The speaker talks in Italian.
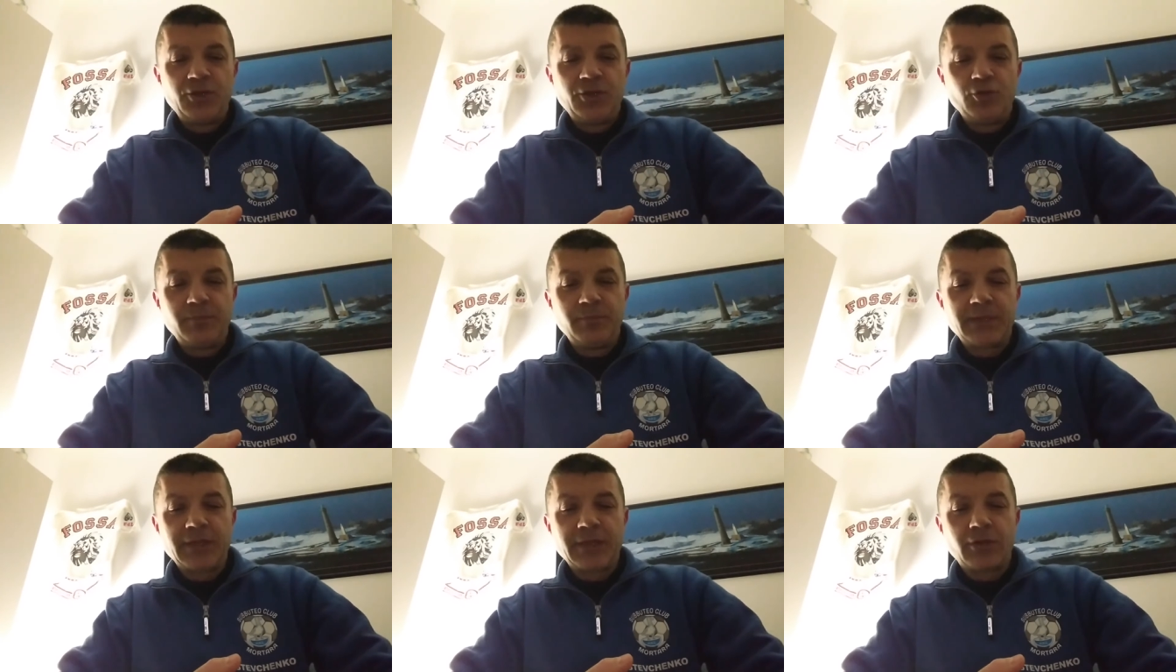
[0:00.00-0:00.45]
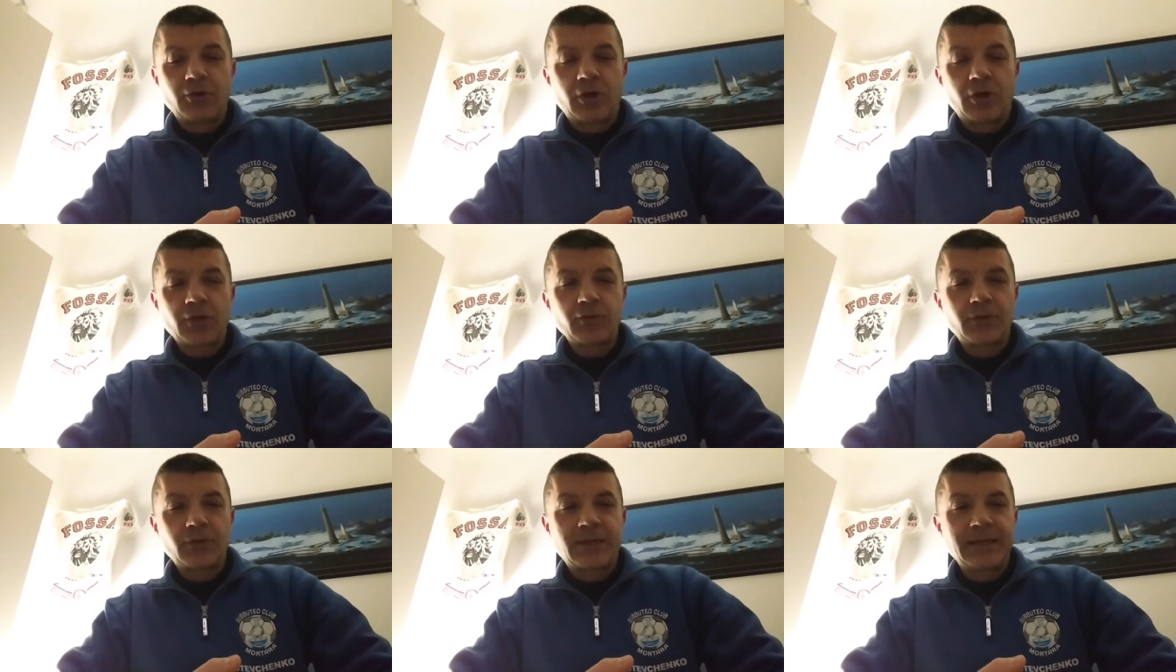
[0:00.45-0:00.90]
Io mi
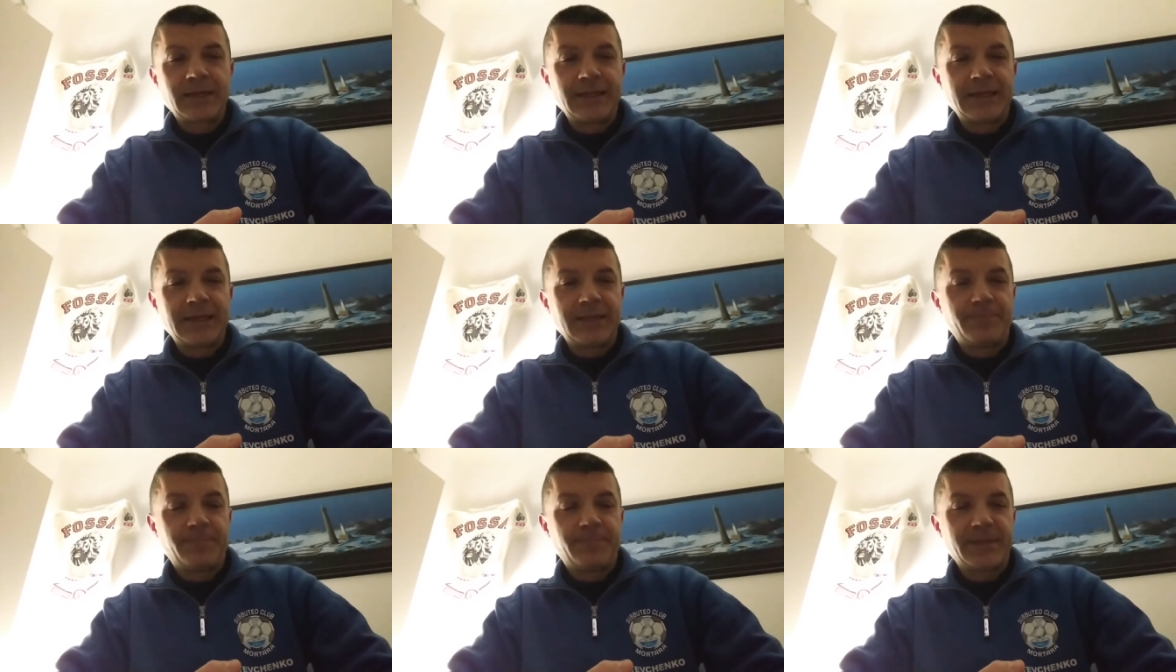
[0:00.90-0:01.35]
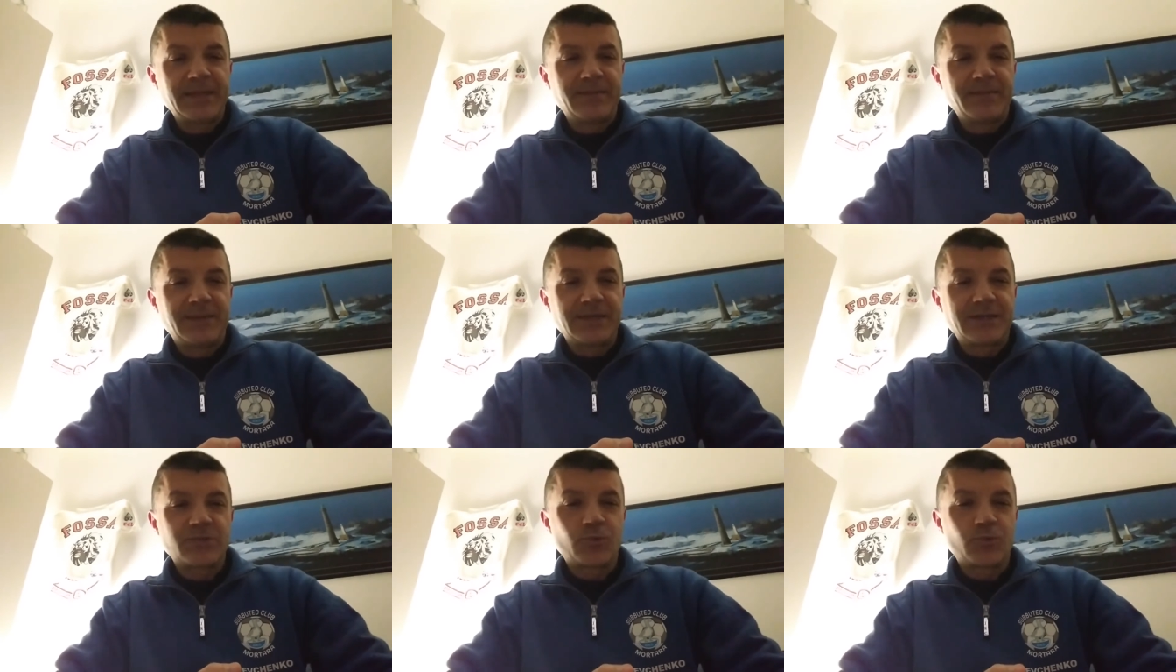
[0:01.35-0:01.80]
ricordo che la
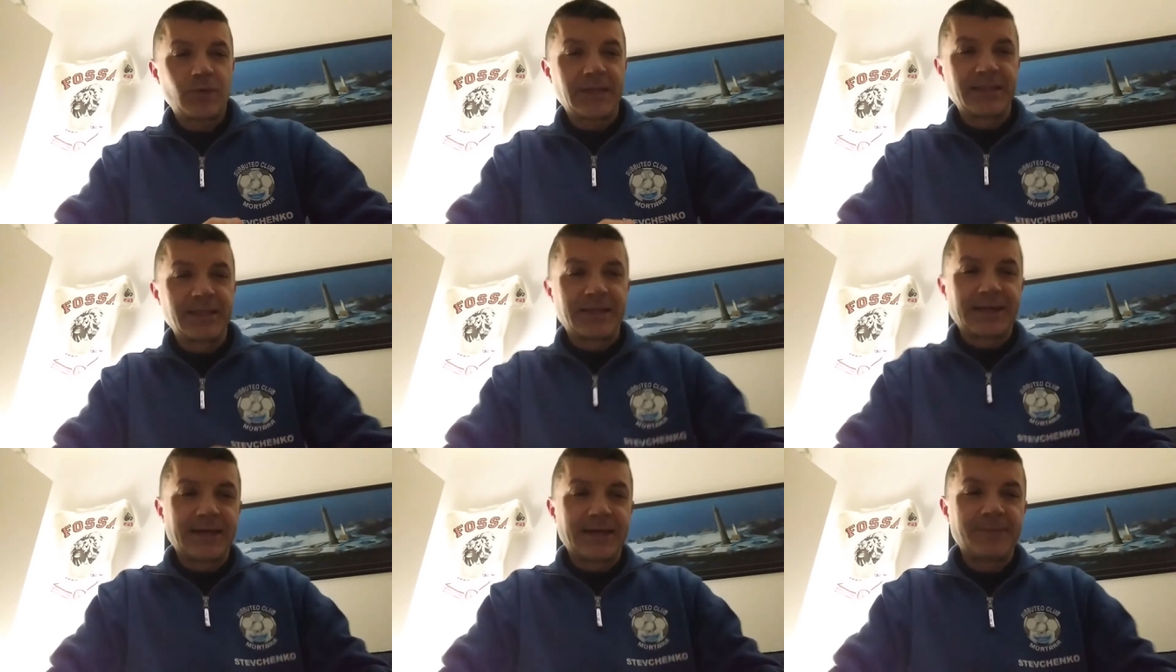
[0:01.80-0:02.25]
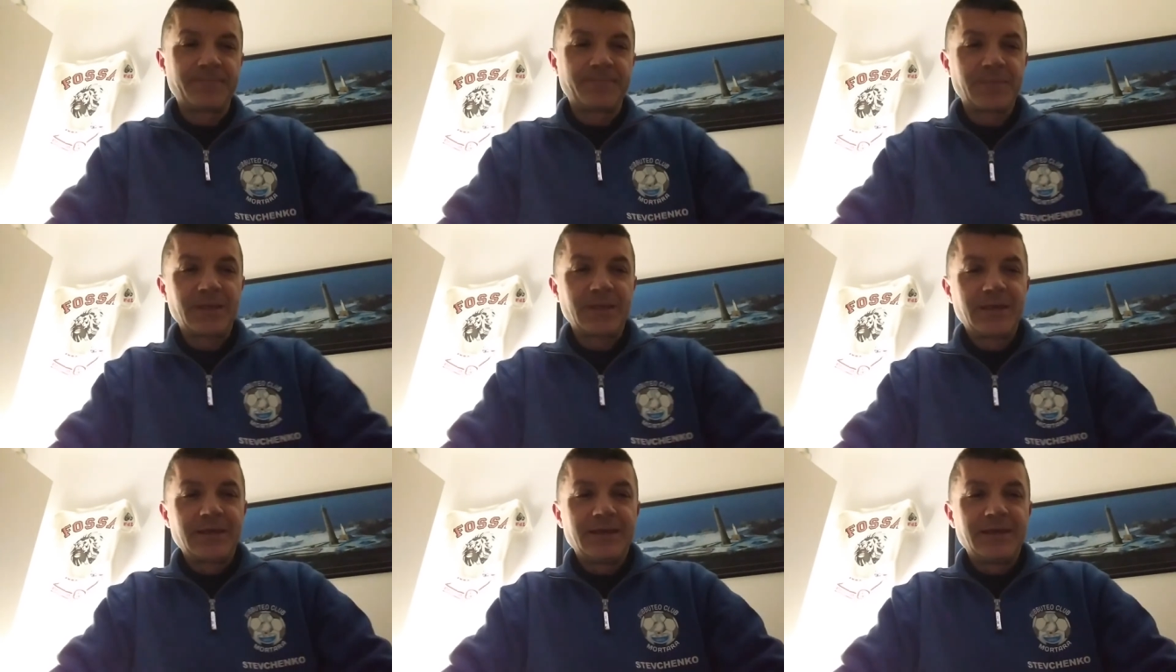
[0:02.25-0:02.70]
prima
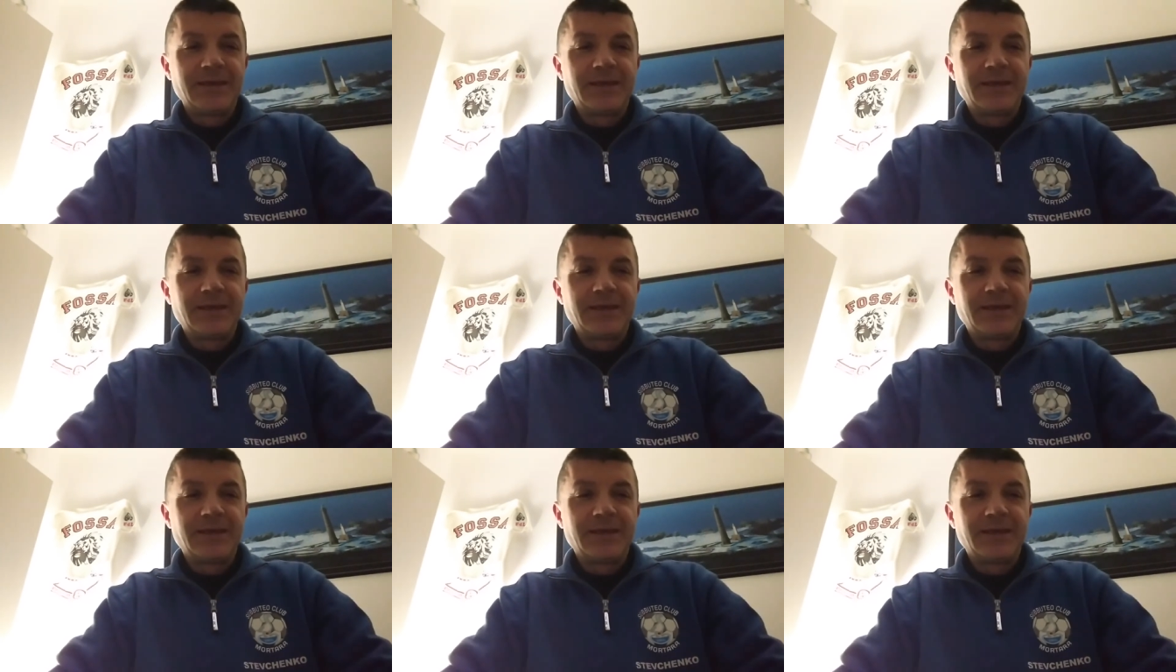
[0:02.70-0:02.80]
squadra